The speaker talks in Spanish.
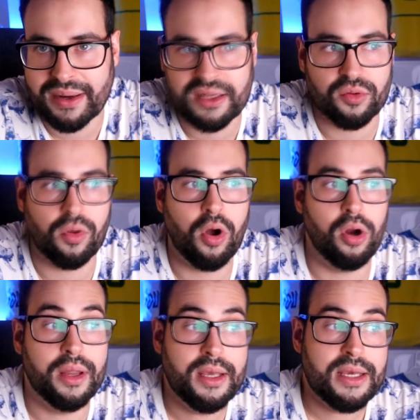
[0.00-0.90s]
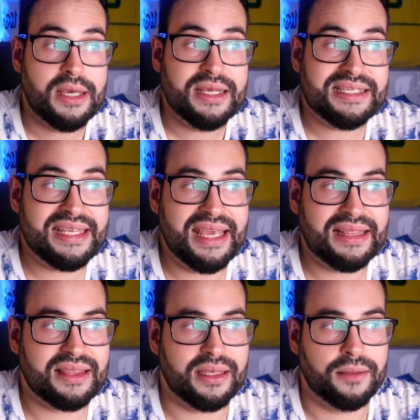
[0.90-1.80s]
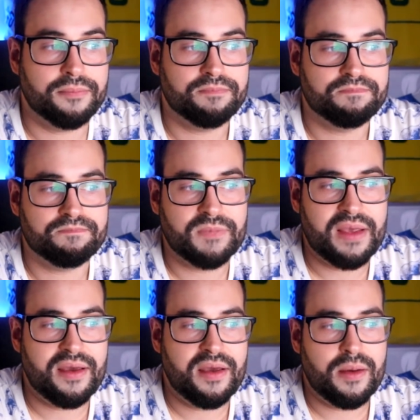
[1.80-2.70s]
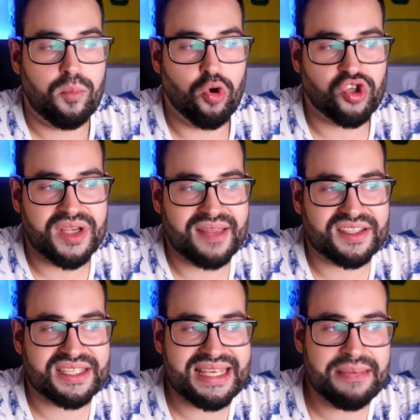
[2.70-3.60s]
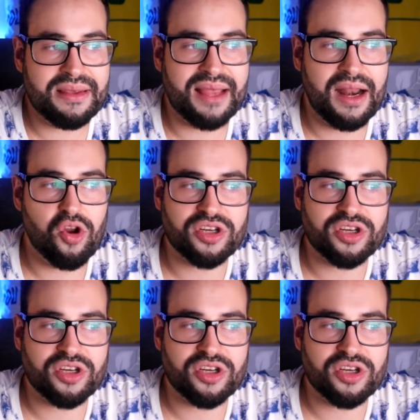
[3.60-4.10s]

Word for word: no marque ningún gol. Siguiente. Busquets y Vidal